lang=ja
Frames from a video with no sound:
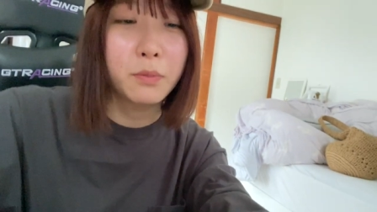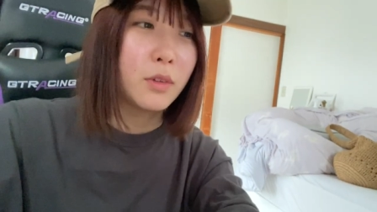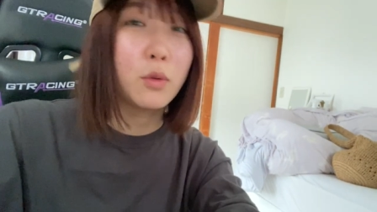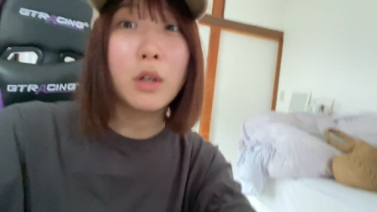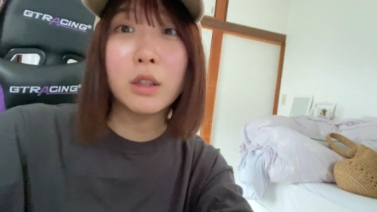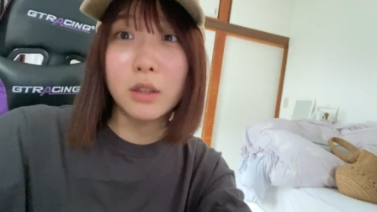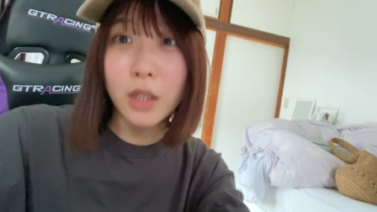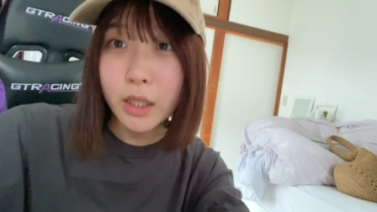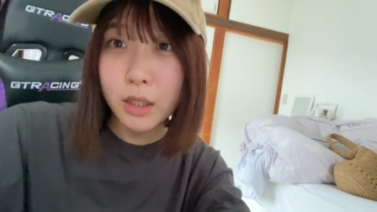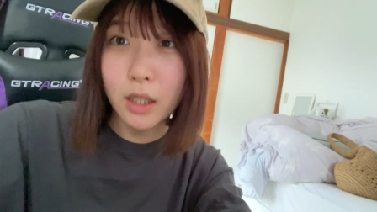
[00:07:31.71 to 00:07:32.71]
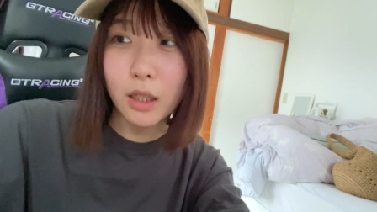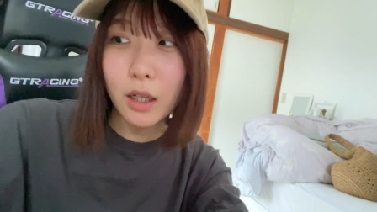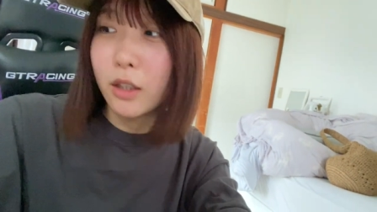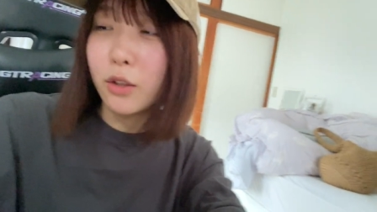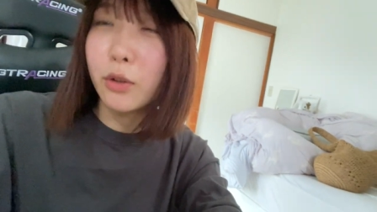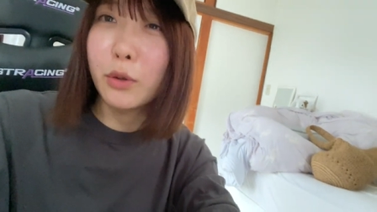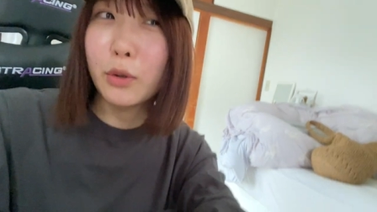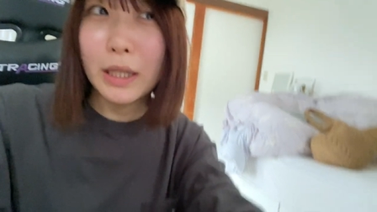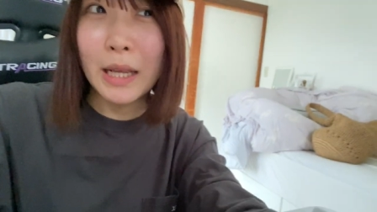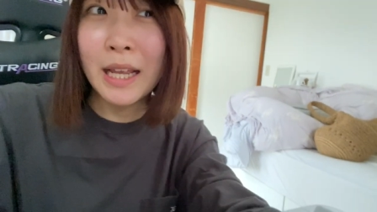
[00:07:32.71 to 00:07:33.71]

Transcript: よかった、生きてて。ということで